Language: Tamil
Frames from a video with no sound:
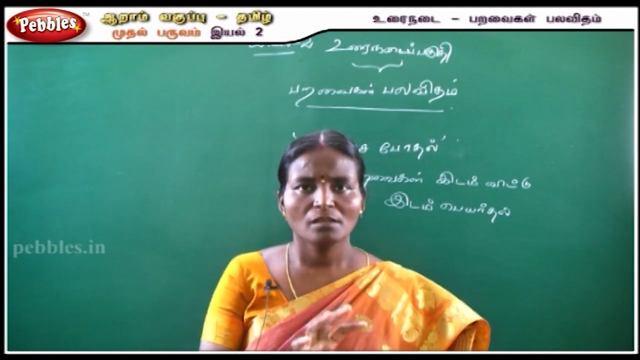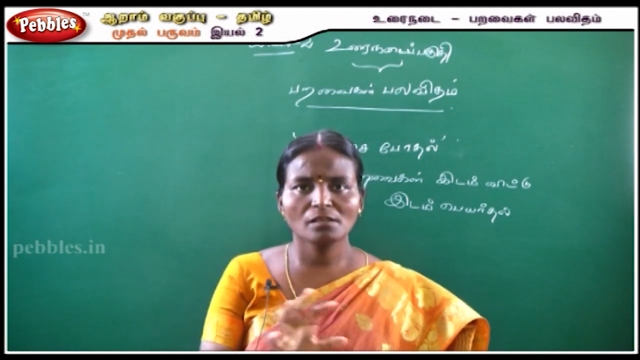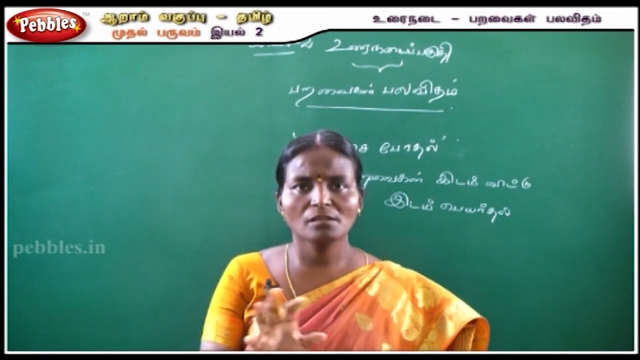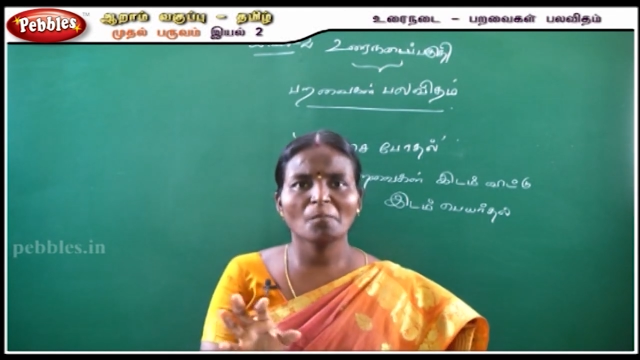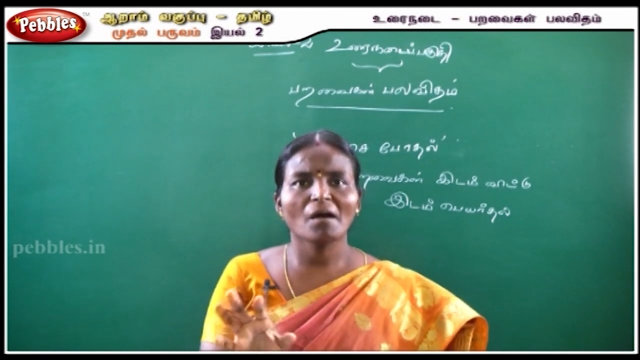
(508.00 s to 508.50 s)

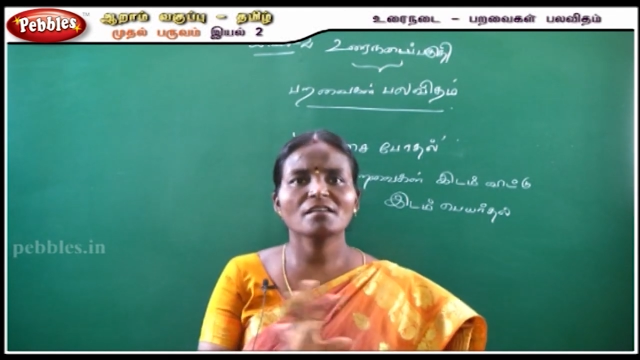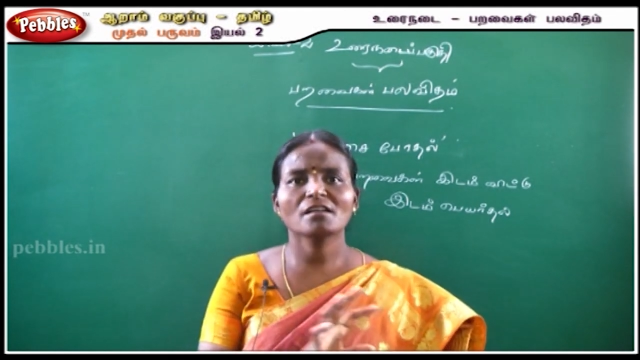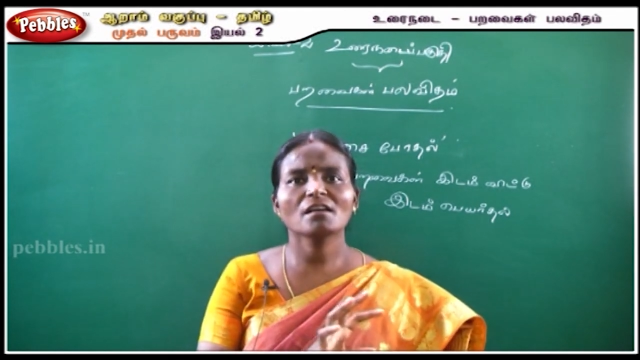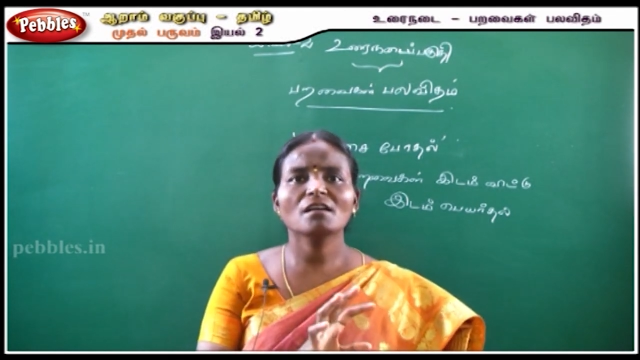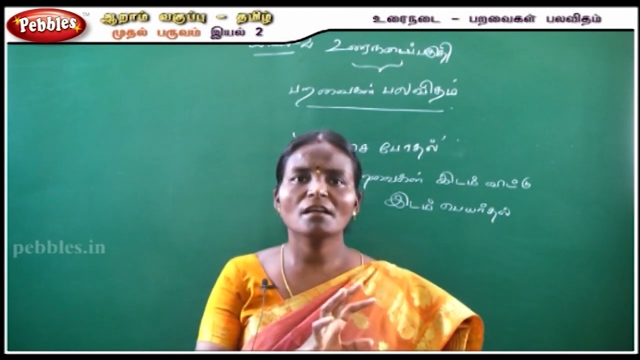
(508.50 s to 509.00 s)
இந்தந்த
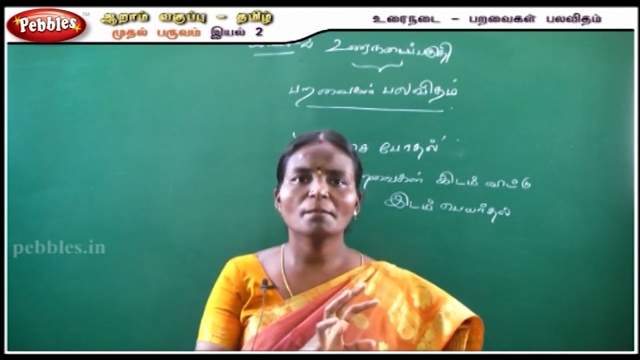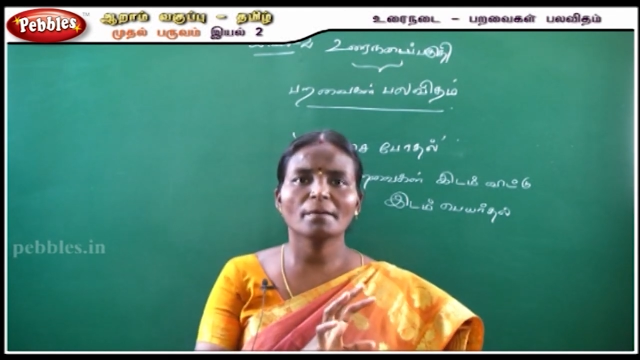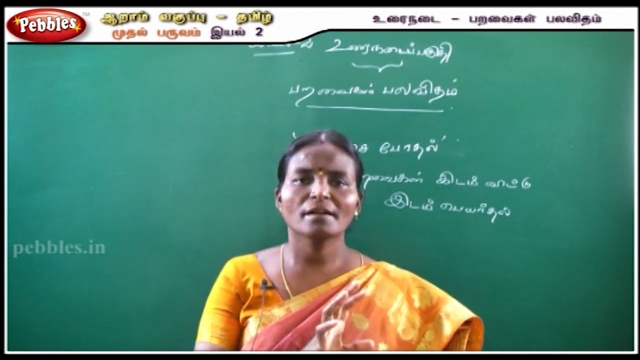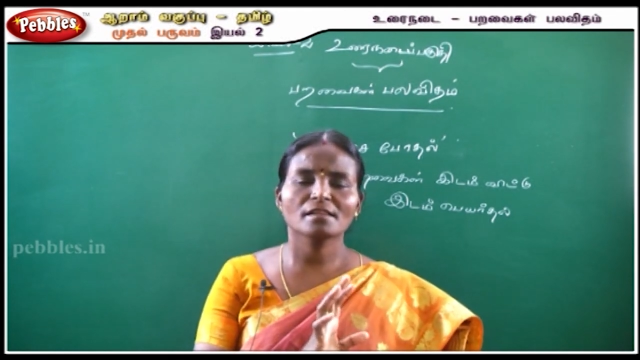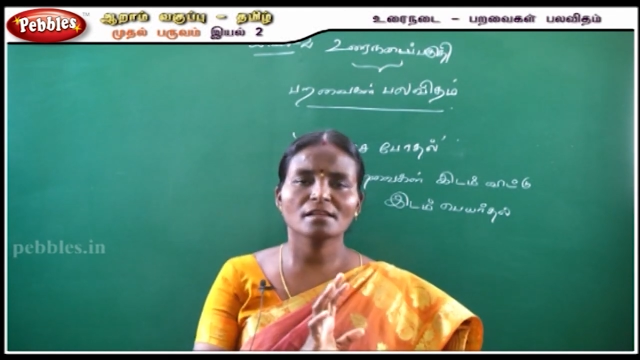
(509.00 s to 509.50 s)
மாற்றங்கள்
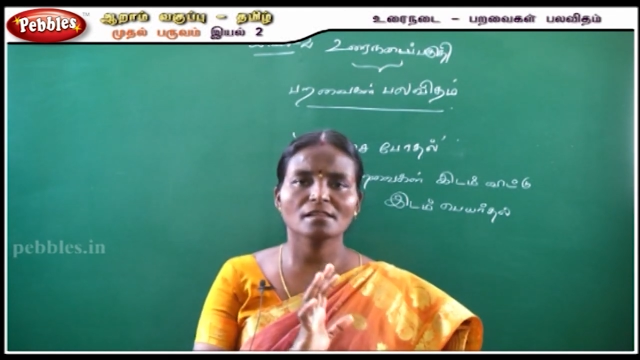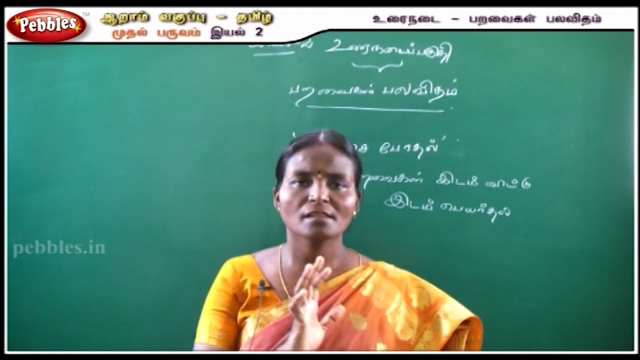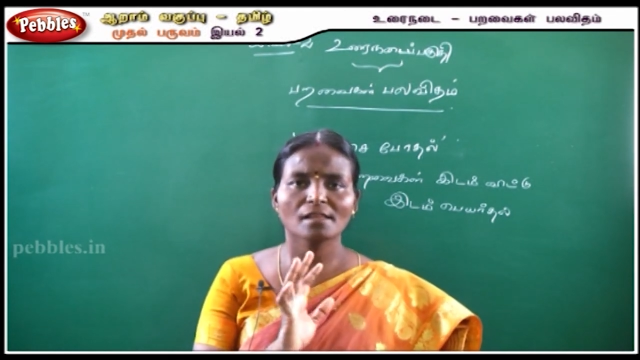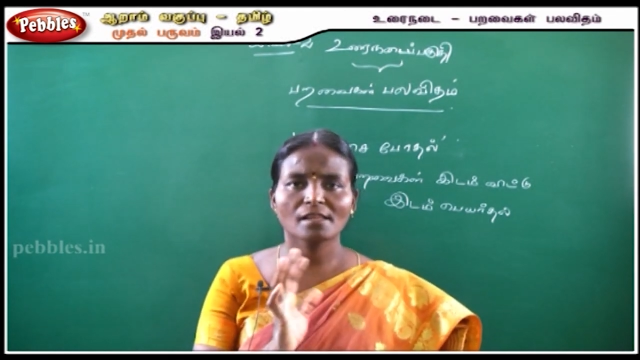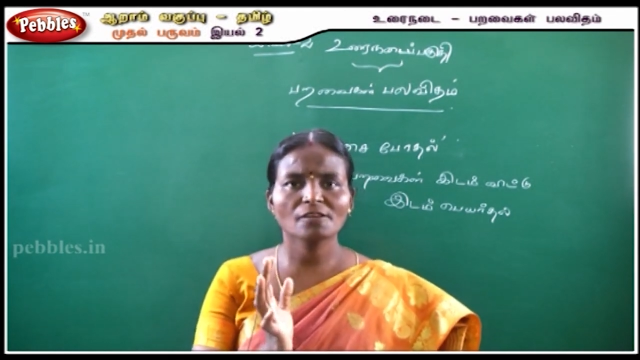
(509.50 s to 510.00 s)
ஏற்படுது
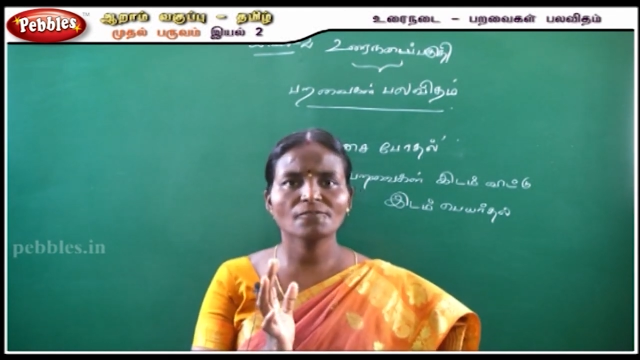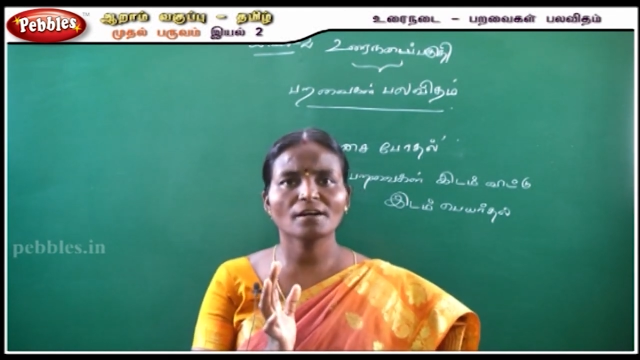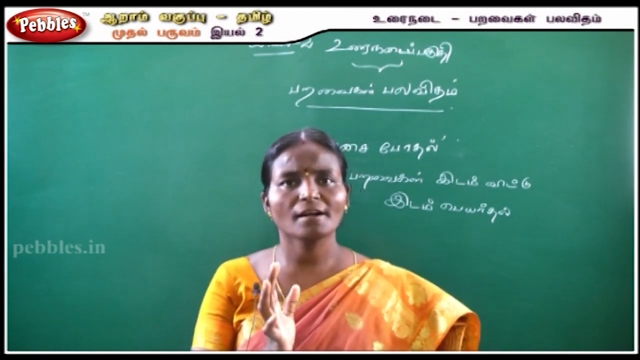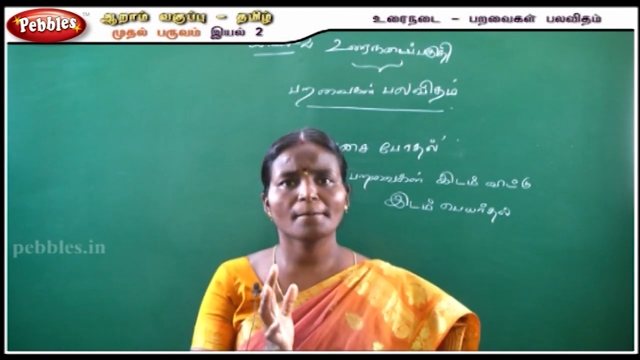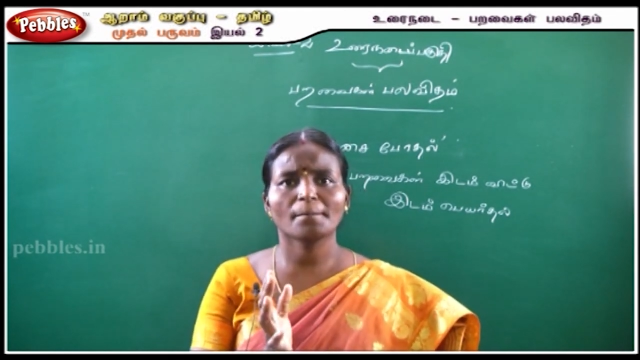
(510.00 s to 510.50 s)
இந்தந்த
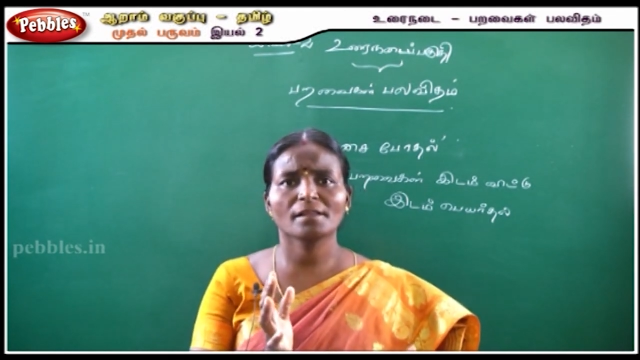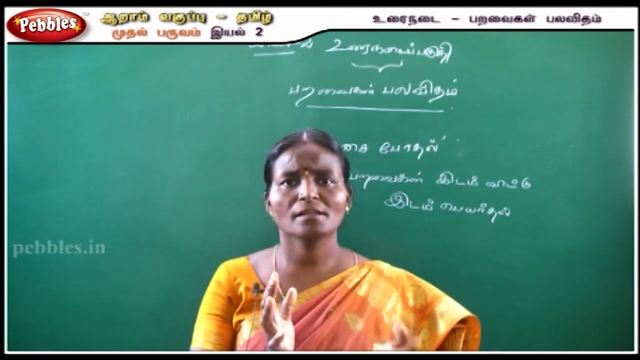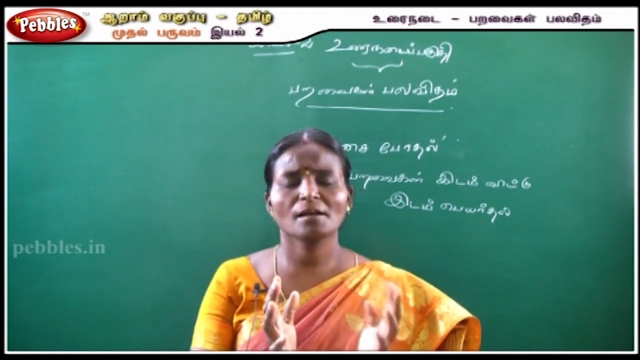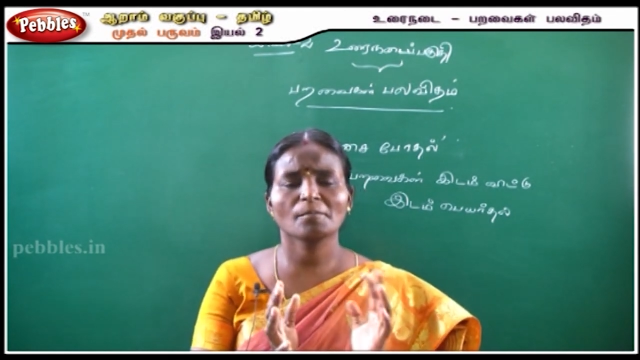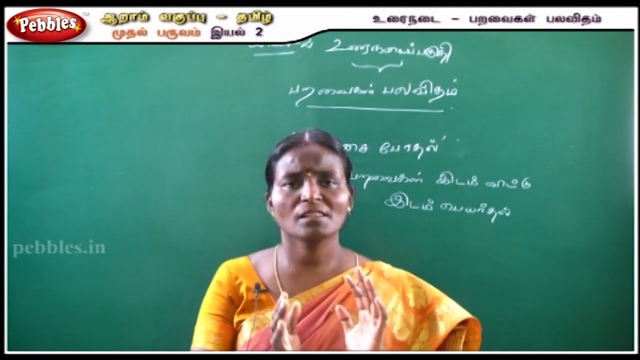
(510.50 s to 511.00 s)
அதிர்வுகள்
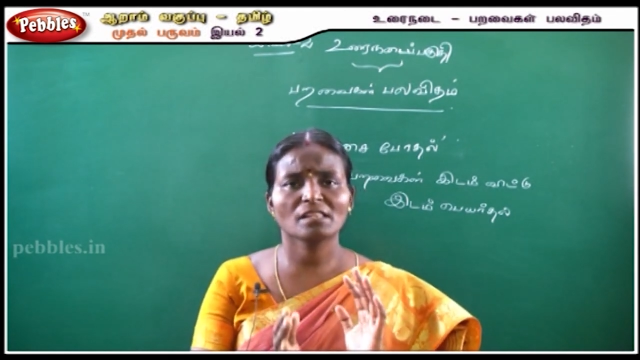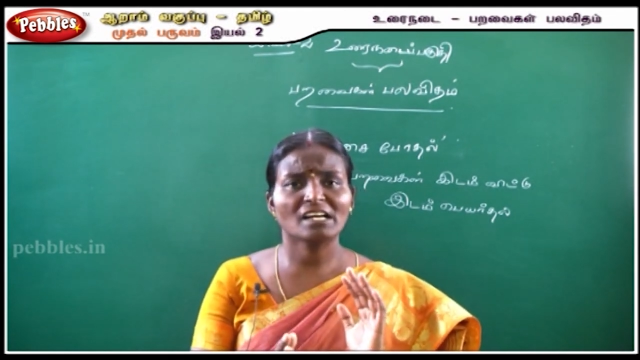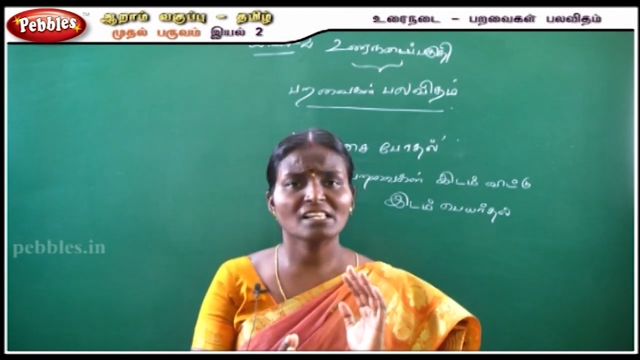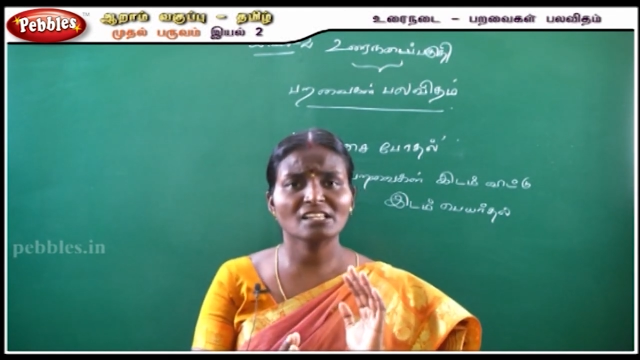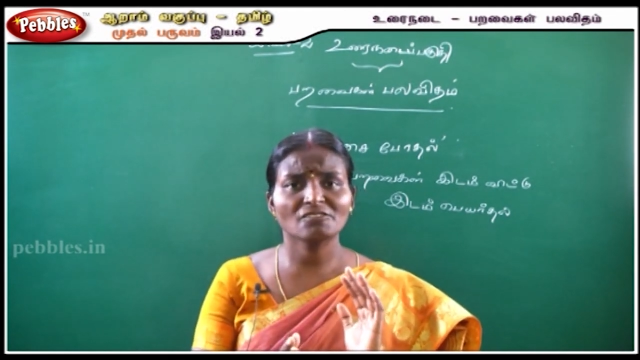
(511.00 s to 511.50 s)
ஏற்படுது நம்ம இந்த
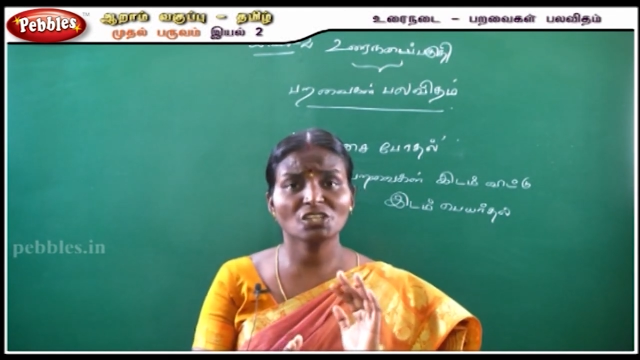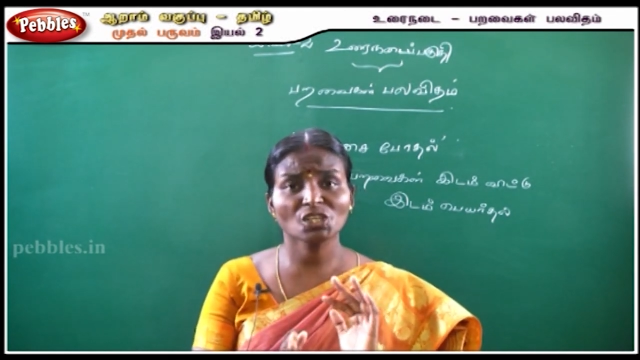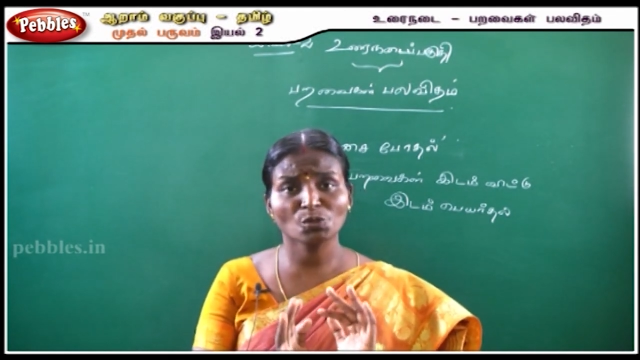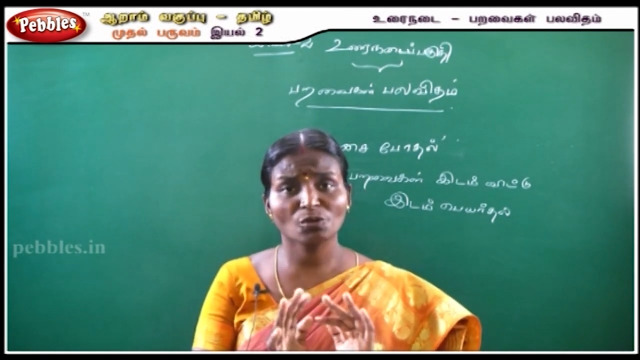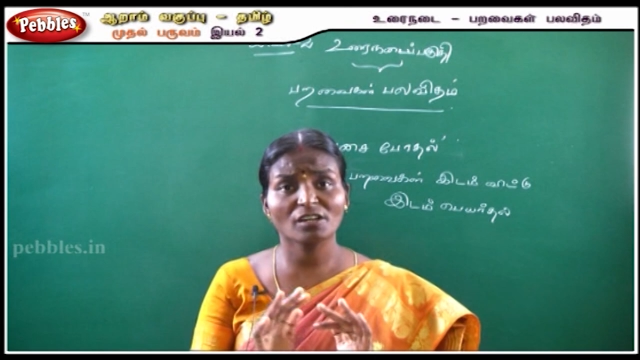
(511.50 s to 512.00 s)
இடத்த விட்டு
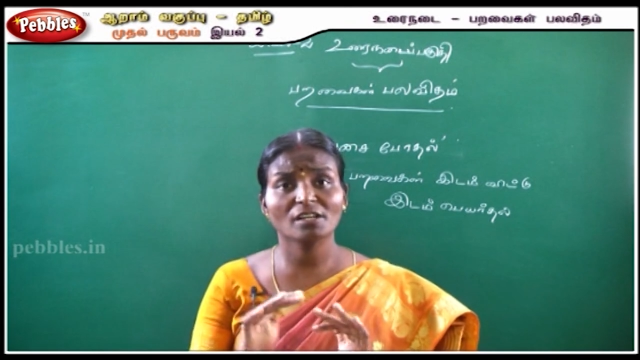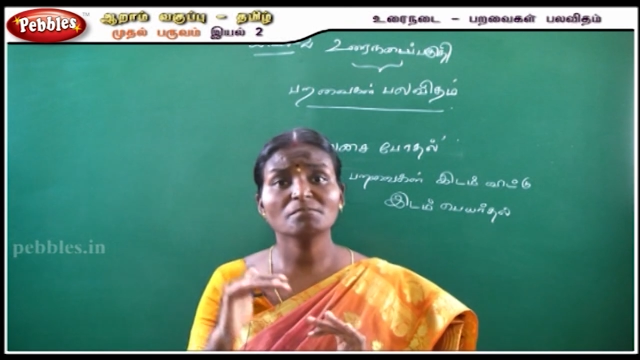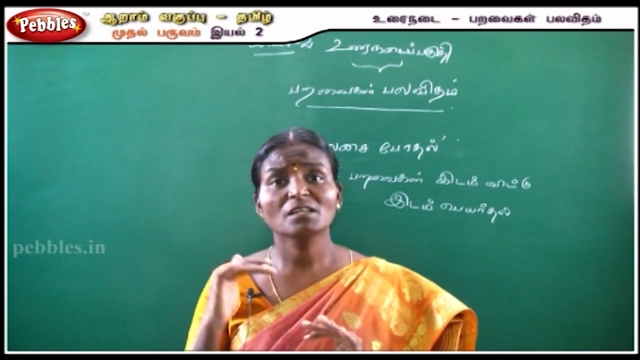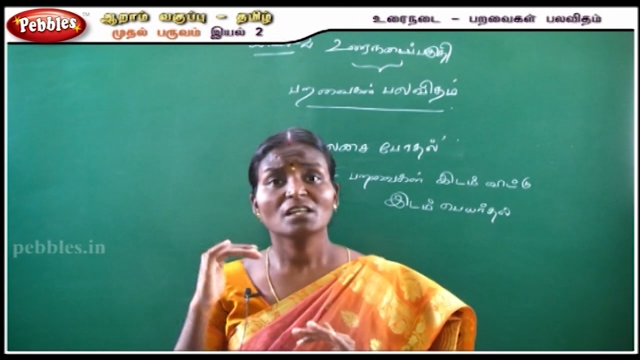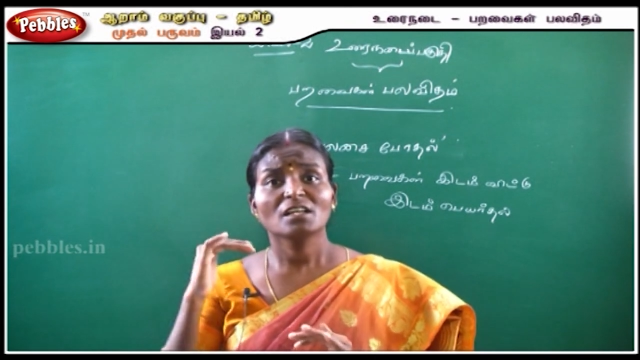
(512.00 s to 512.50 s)
இன்னொரு இடம்